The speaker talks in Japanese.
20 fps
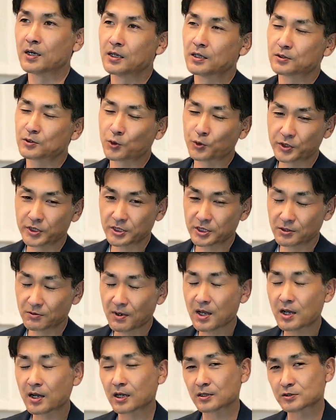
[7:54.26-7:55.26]
時に
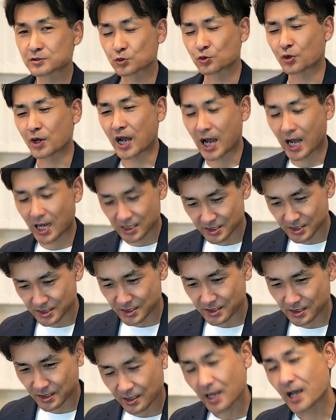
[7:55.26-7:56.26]
はその発
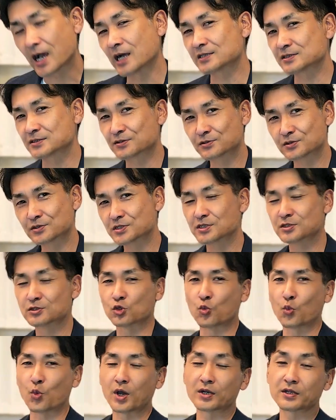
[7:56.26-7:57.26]
信がね暑苦しいと
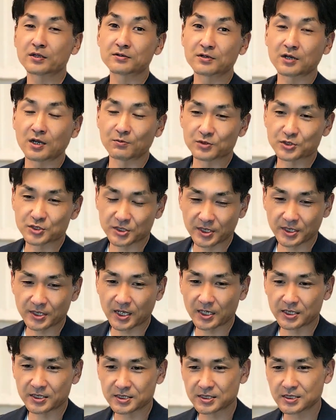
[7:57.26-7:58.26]
思われるかもしれ
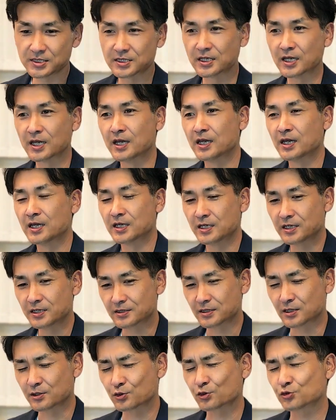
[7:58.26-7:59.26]
ないし、言っ
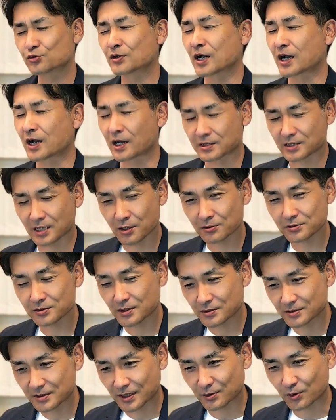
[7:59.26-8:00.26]
てることが偏って
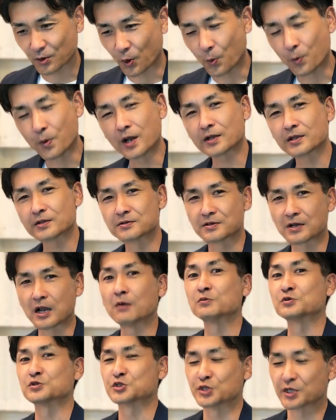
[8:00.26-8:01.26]
るなと思われるか
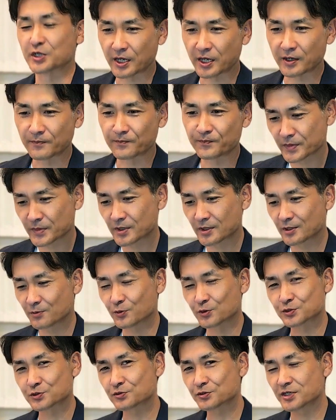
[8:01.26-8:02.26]
もしい。で
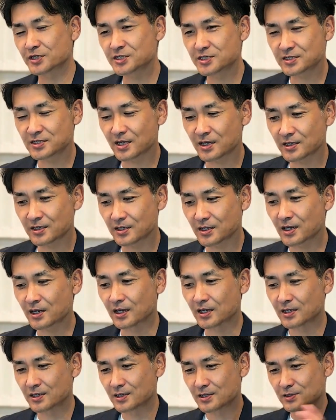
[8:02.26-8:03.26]
もそれ自体が
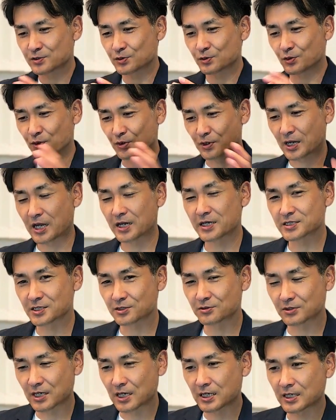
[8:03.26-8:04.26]
その会社
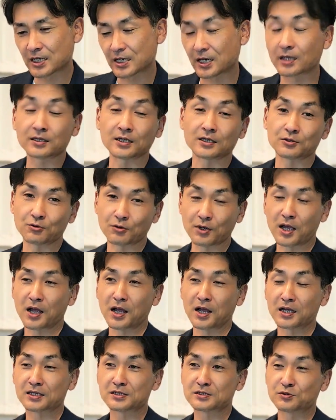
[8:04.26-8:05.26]
の考え方と
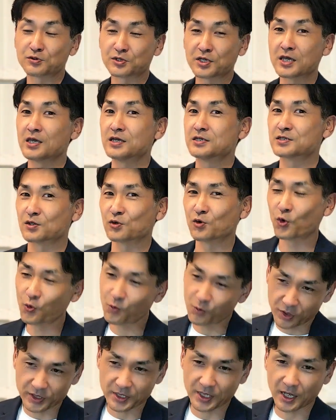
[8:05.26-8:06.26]
か、その経営者の
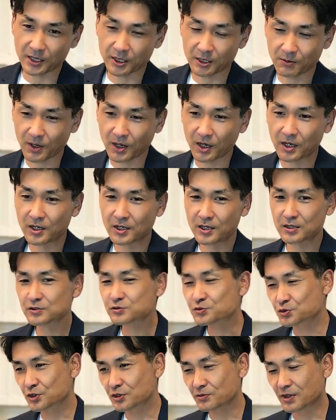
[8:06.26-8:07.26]
思いであれば、
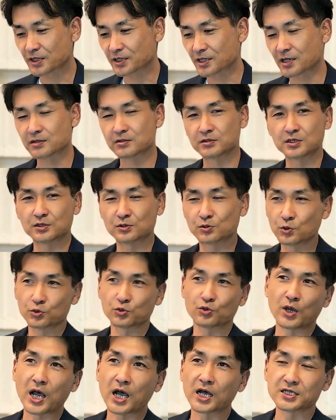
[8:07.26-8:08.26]
それは逆にどん
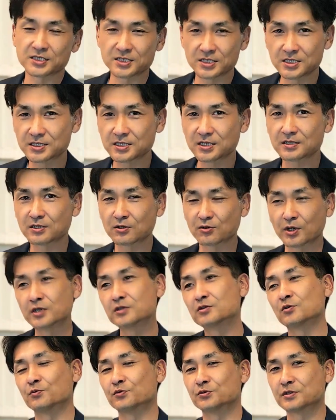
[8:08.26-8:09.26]
どん発信していった方がいい
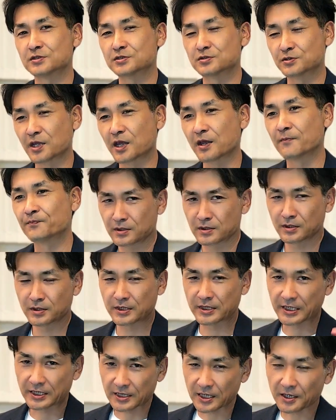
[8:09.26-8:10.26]
と思うんですよね。
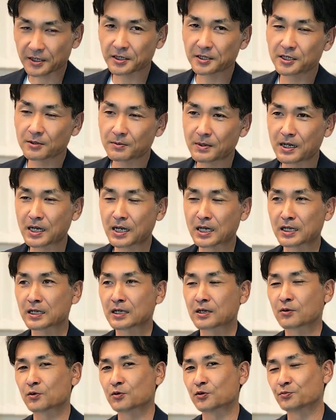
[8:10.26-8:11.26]
でなければ
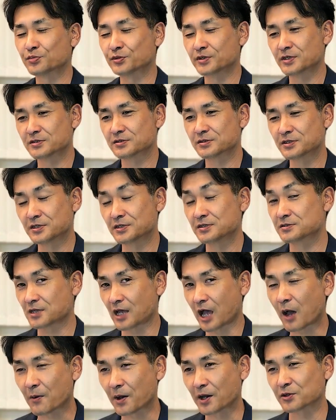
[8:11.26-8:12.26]
この
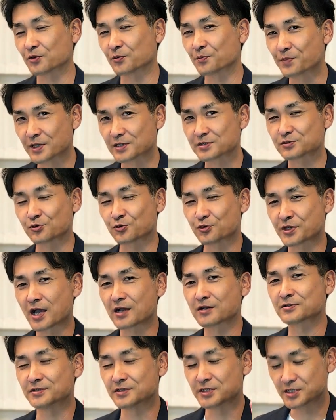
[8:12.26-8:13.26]
プレスリリースアワードベストひゃ
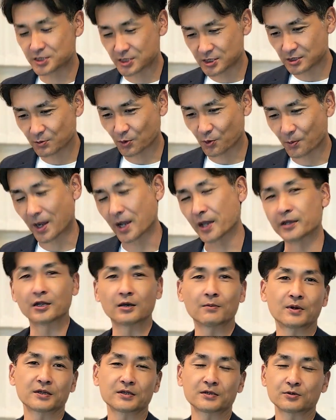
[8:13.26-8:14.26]
くいちにもまあ選
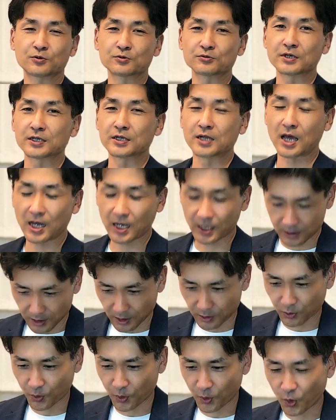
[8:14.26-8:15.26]
ばれることはなかった
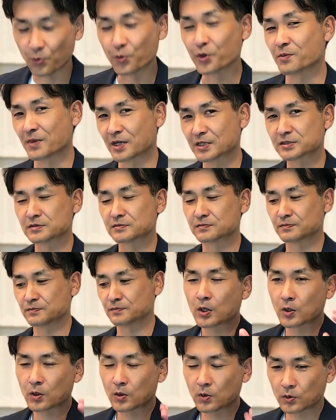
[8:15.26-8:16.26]
と思います。
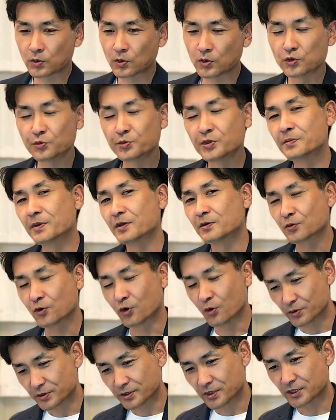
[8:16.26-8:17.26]
この海辺の工
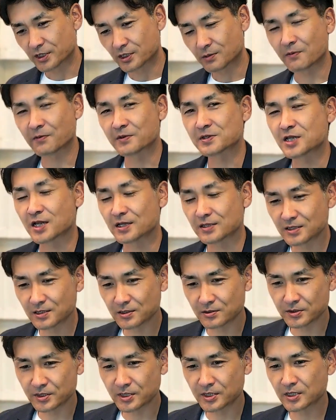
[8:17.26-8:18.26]
務店きまま
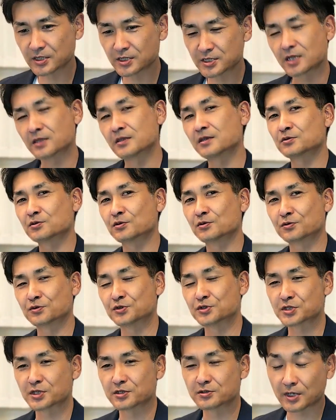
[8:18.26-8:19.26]
チャンネルにチャンネル登録
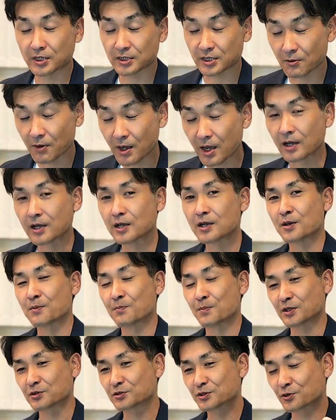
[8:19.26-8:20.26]
している方は、
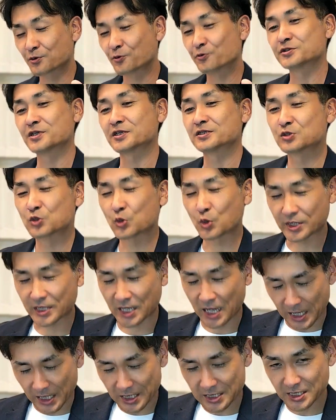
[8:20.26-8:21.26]
間取り考察動画
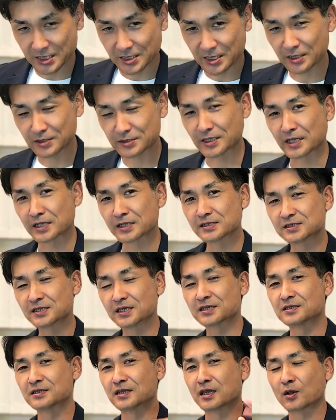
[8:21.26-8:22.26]
だけじゃなくて、ぜ
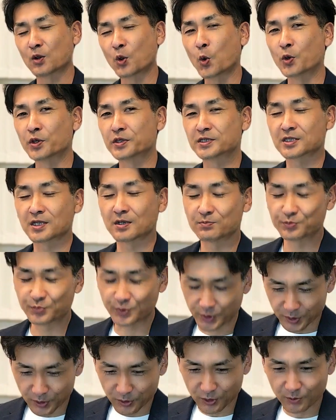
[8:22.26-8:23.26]
ひねこういった
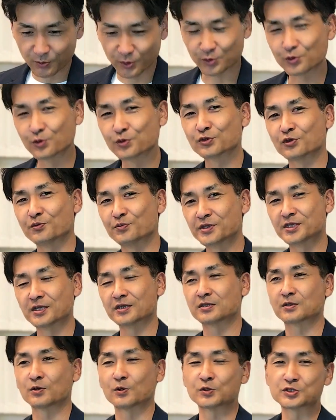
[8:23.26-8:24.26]
Vlog もどんどん見ていっ
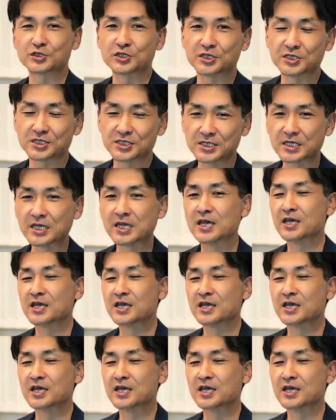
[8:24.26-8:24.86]
てほしいし、